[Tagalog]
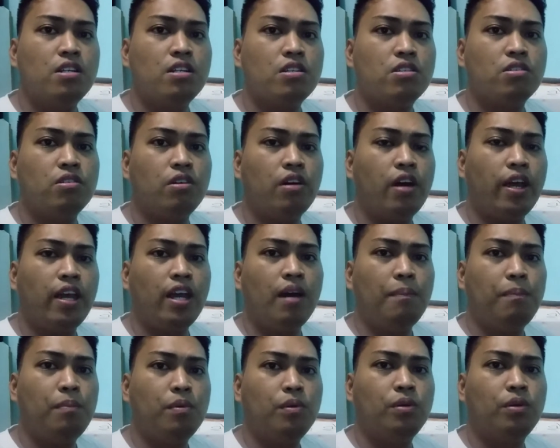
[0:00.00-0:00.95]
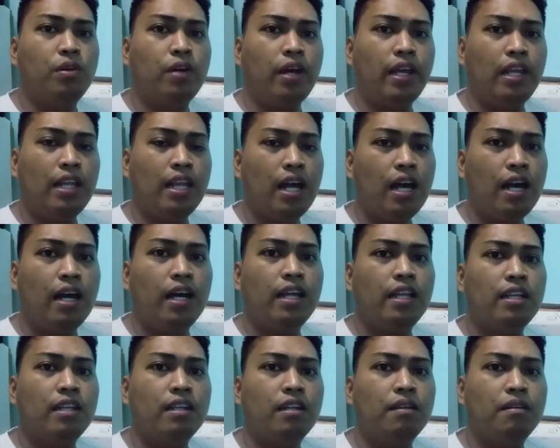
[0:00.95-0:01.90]
So kaya po
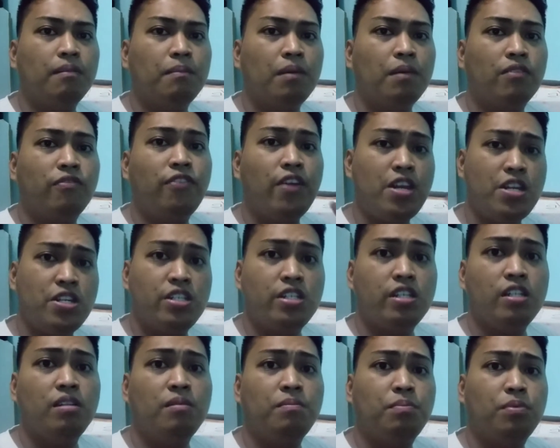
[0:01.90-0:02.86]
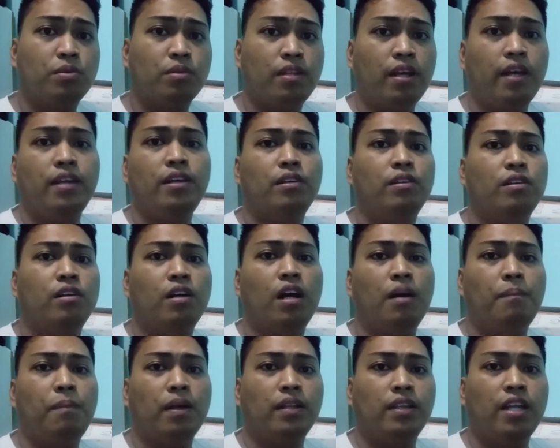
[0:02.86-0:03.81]
kailangan mag-face shield po tayo
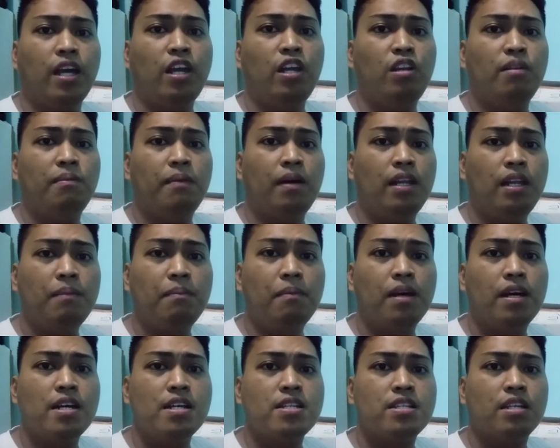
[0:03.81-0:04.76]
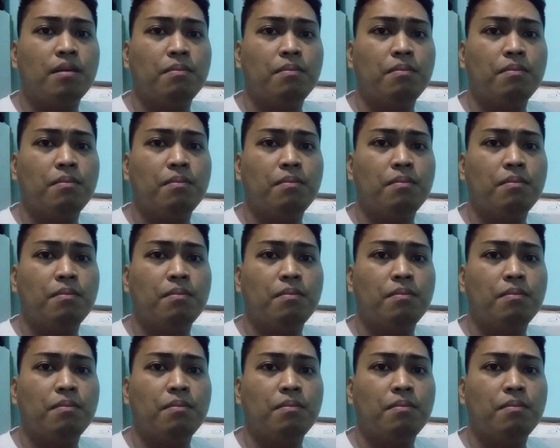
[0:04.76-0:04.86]
kapag tayo lumalabas,